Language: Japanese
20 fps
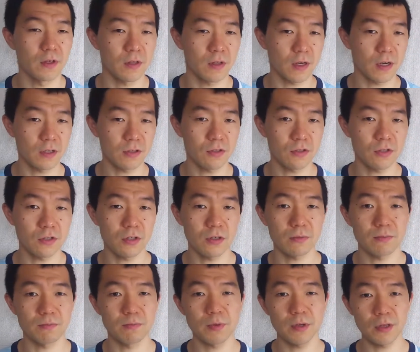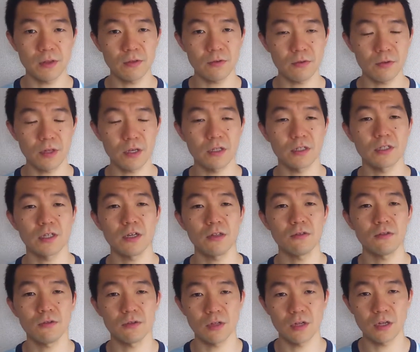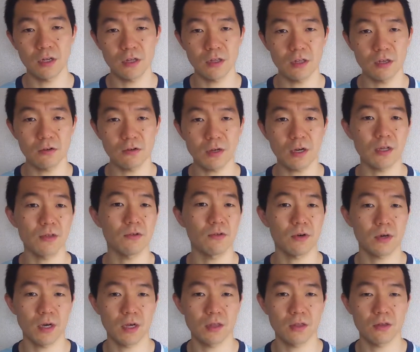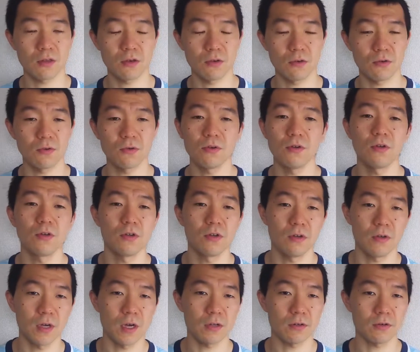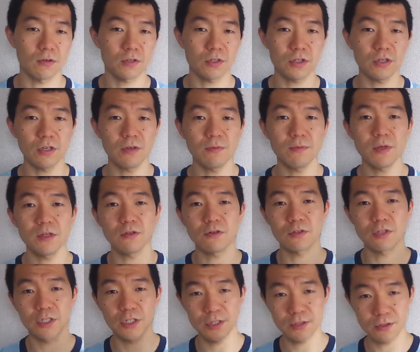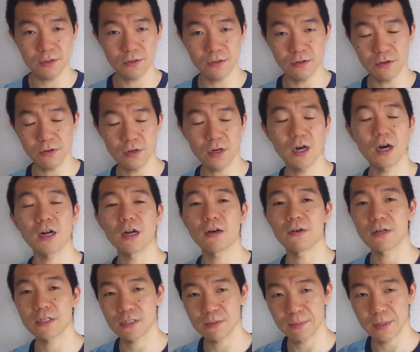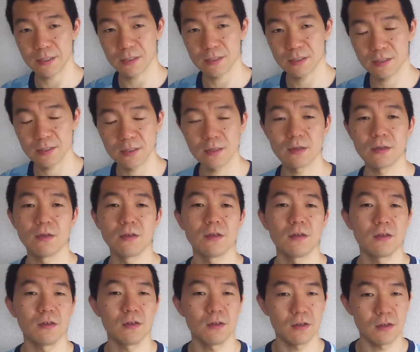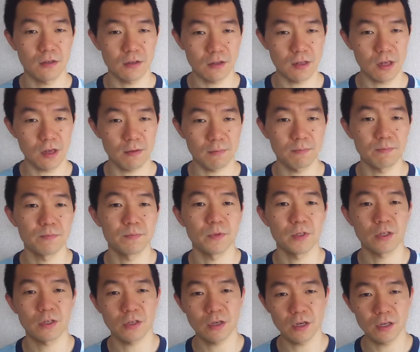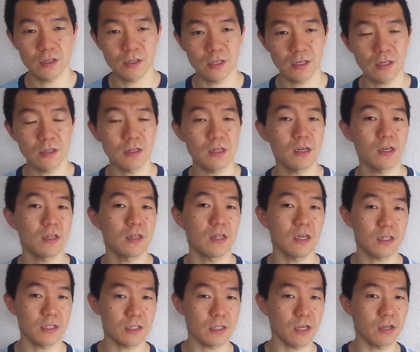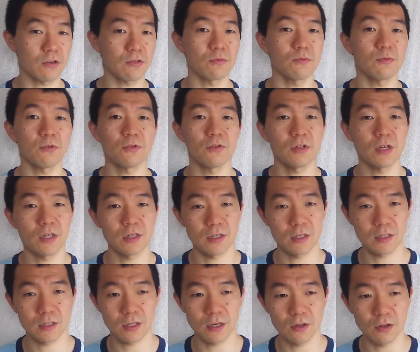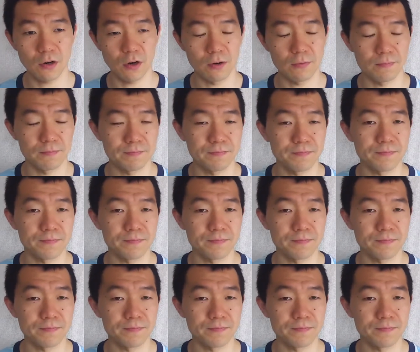単純にベッドでちゃんと寝れてるかどうかっていうあの睡眠の質を表しますで計算で出していくものなんですけど